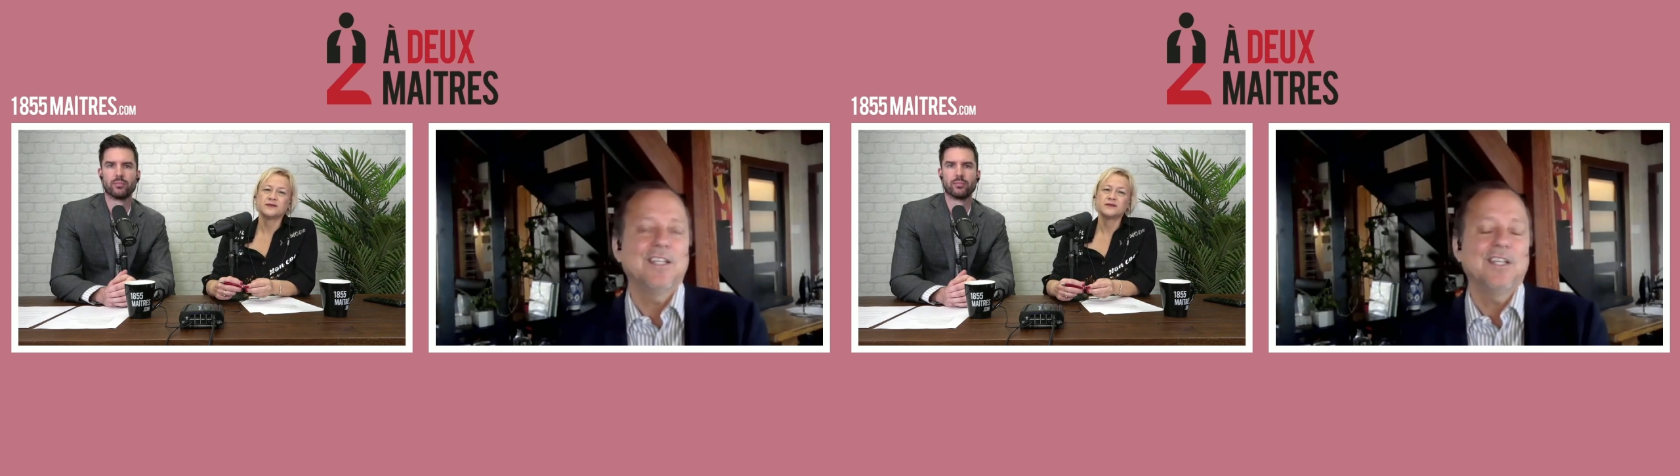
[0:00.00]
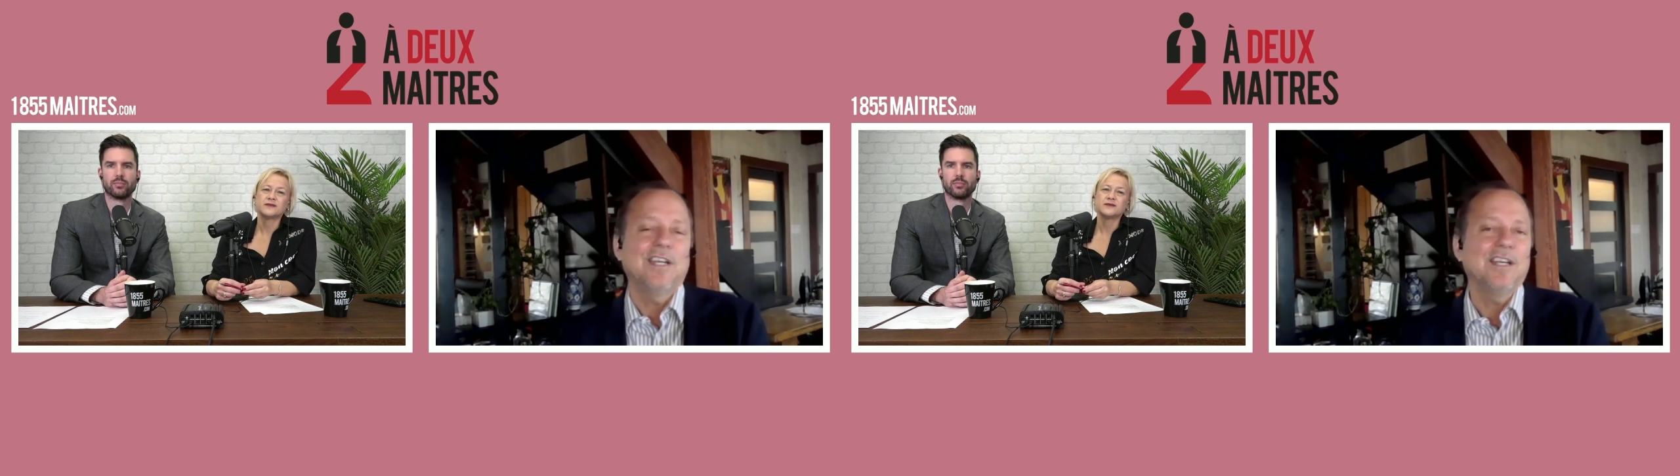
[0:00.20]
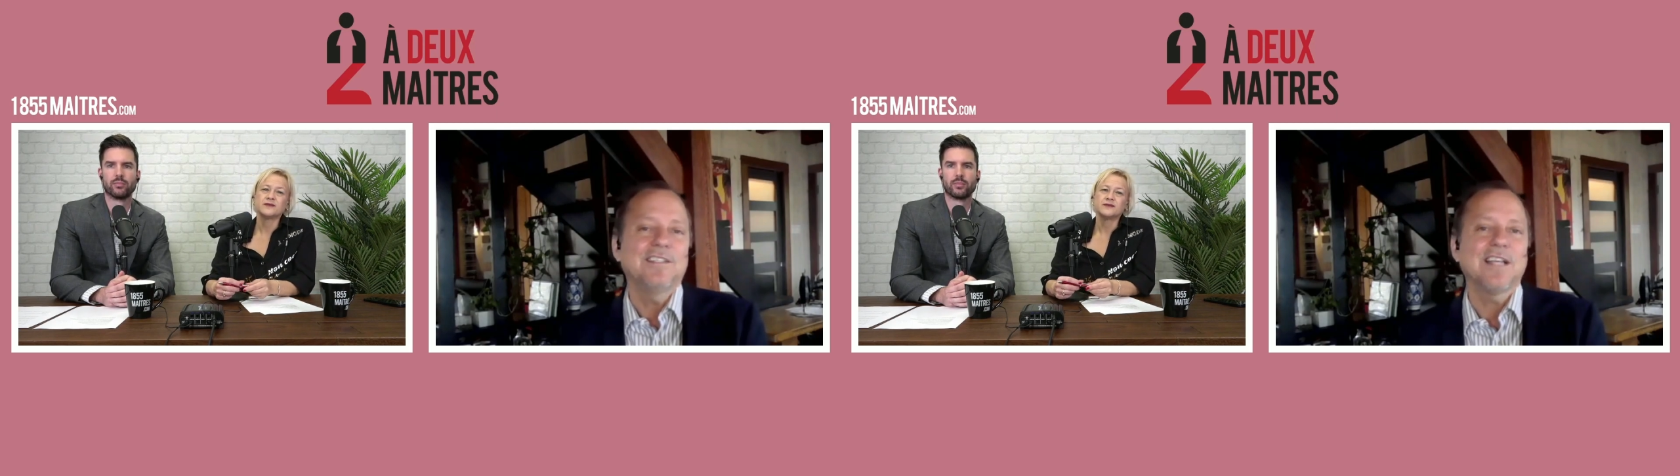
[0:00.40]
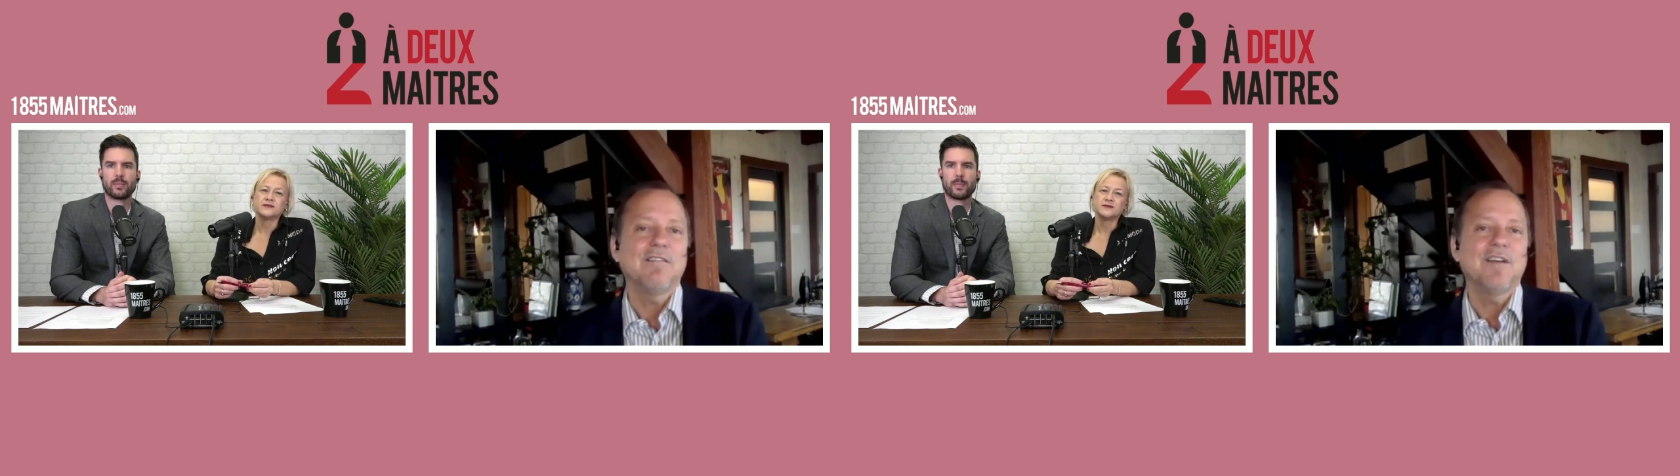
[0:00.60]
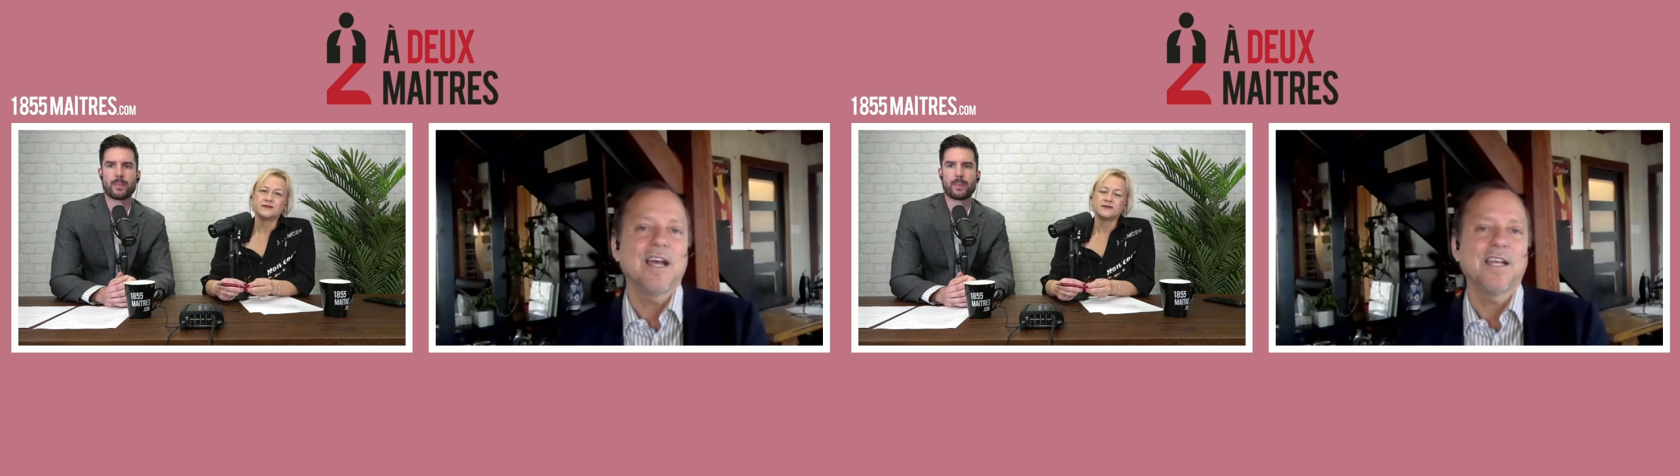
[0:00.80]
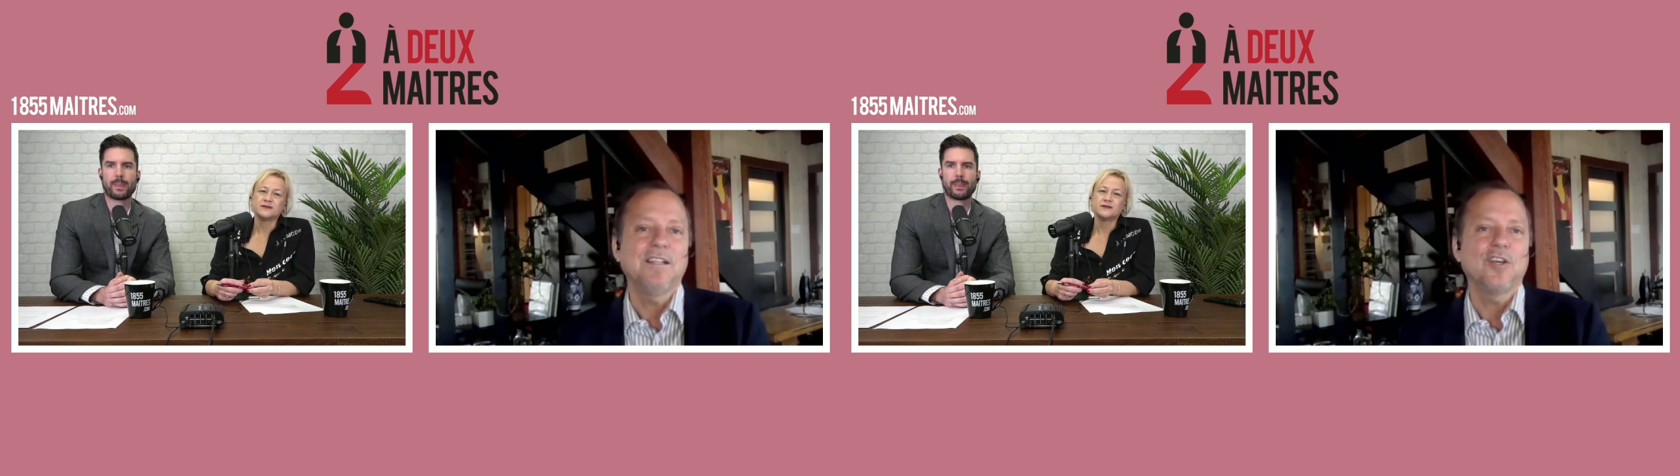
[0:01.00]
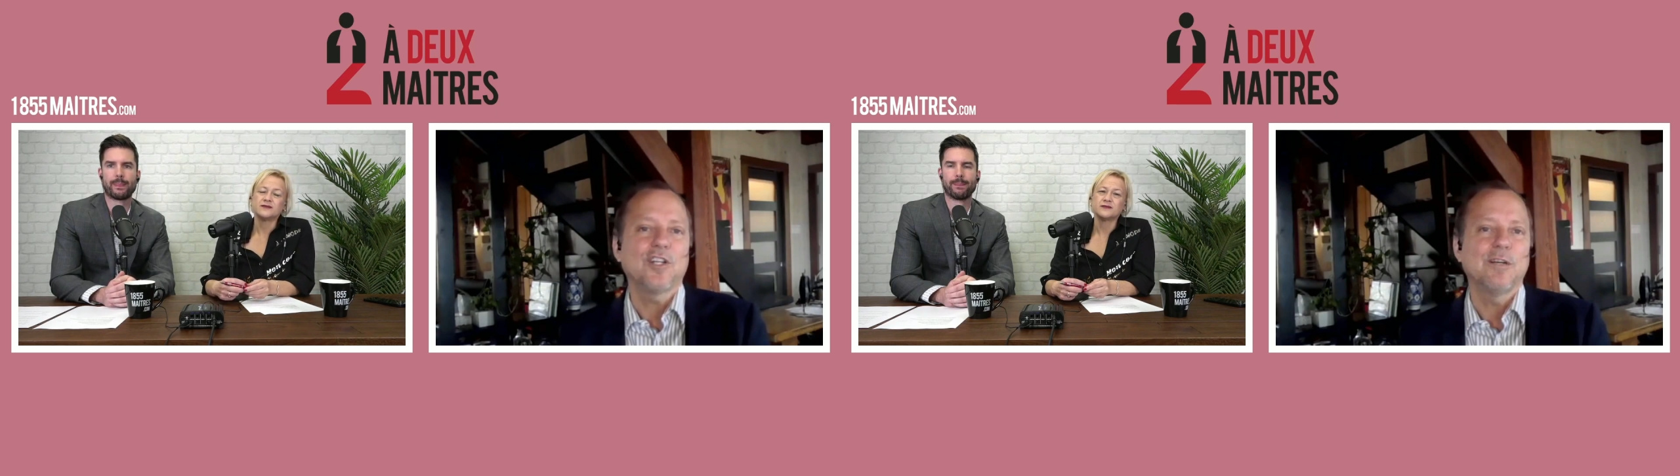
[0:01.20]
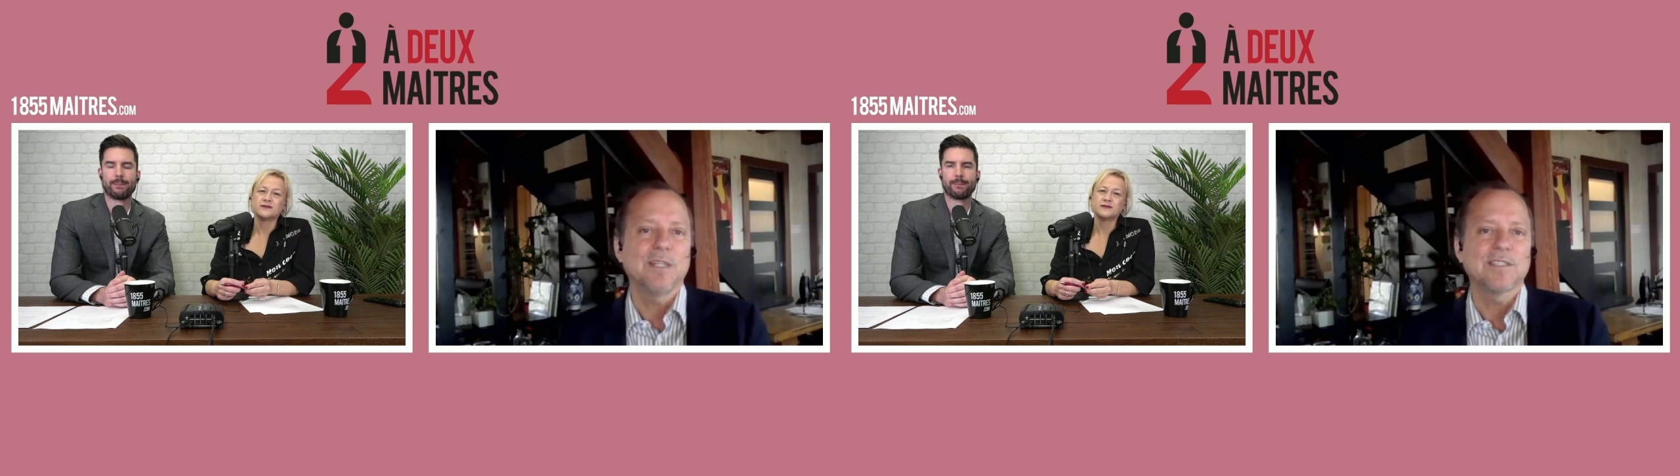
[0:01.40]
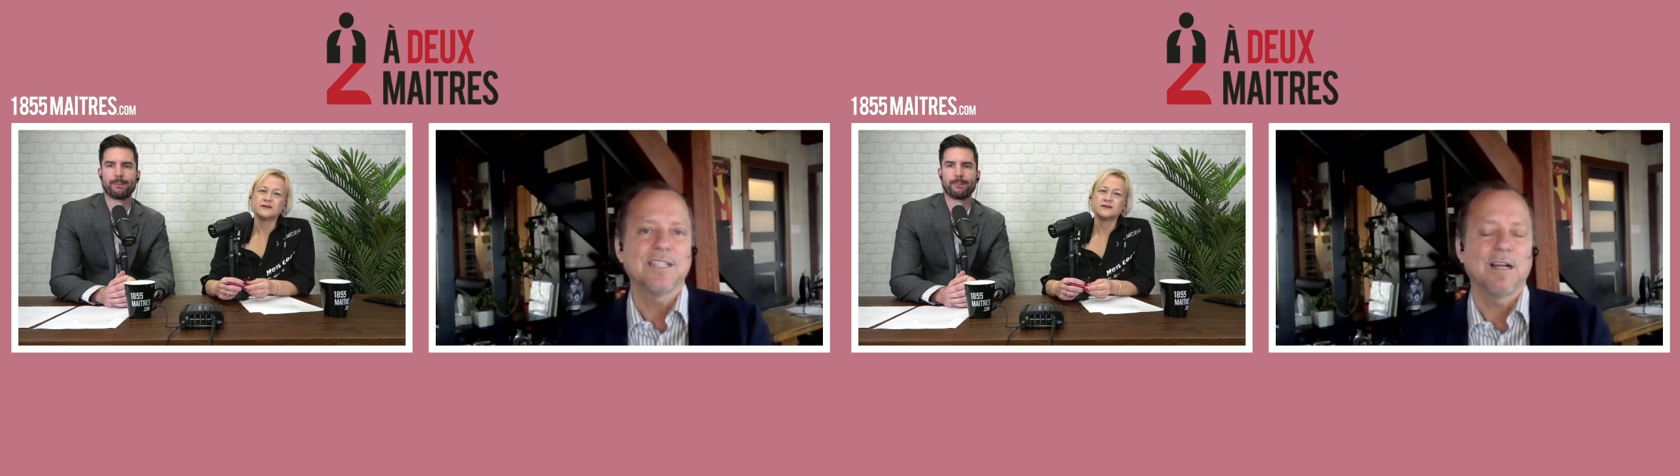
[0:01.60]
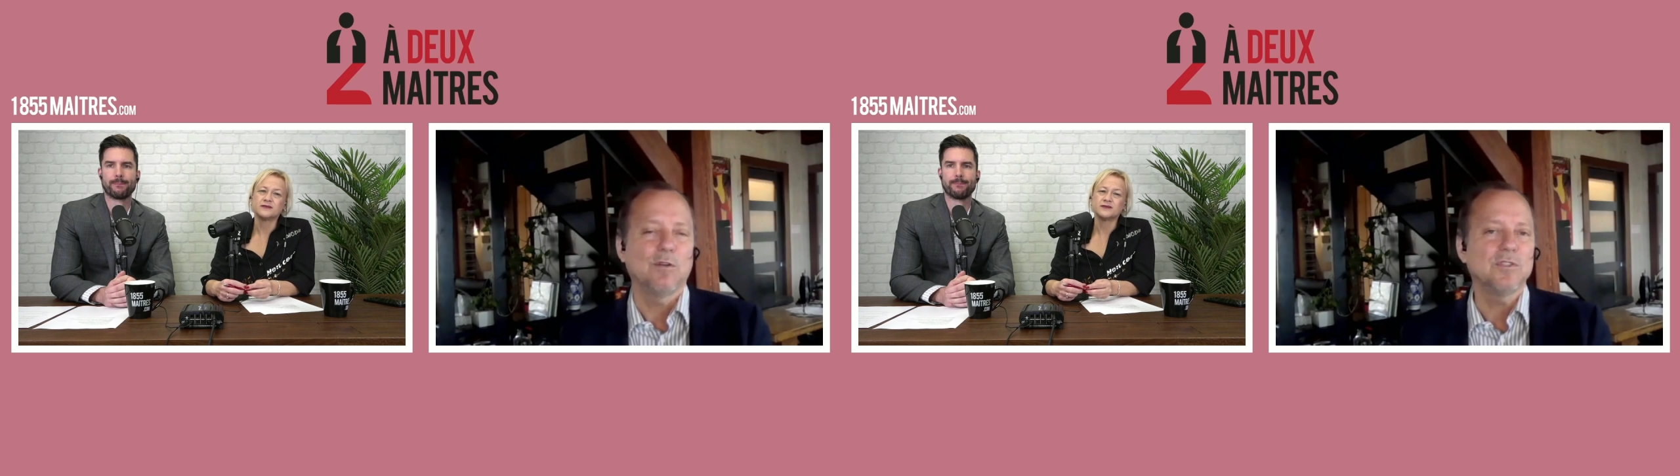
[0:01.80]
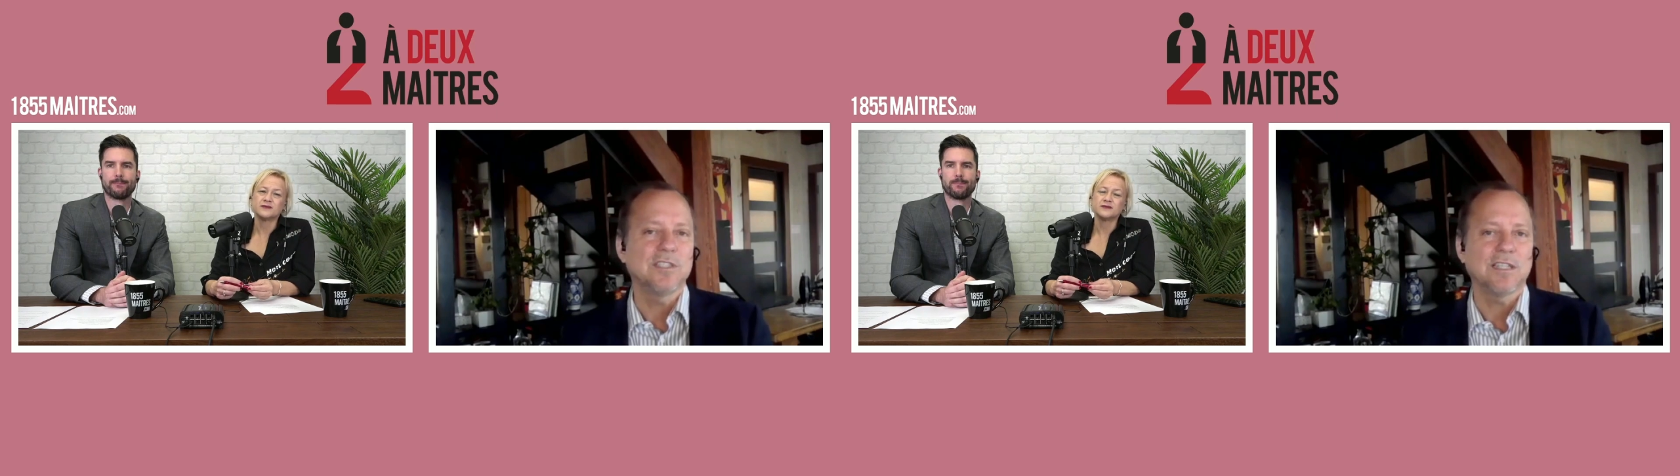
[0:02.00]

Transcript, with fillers: et ça varie d'un commerçant à l'autre.